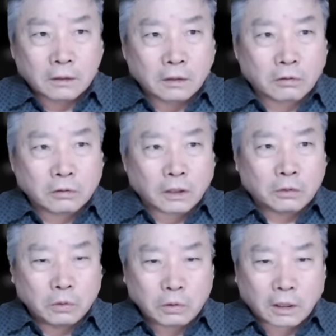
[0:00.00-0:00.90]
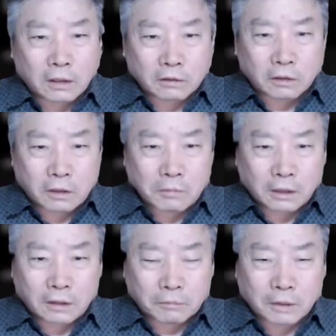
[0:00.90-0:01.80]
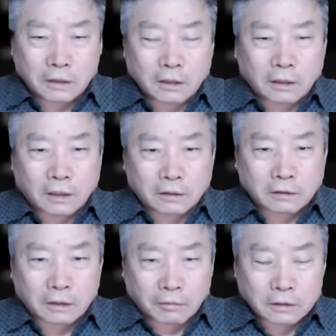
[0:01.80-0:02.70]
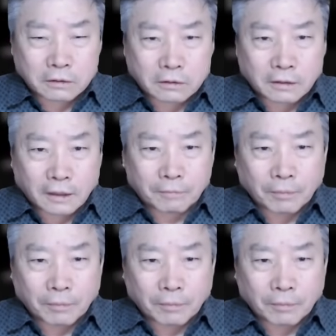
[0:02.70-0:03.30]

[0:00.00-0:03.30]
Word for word: 여권의 유일한 어떤 희망이다 막 이렇게 이제 나왔었는데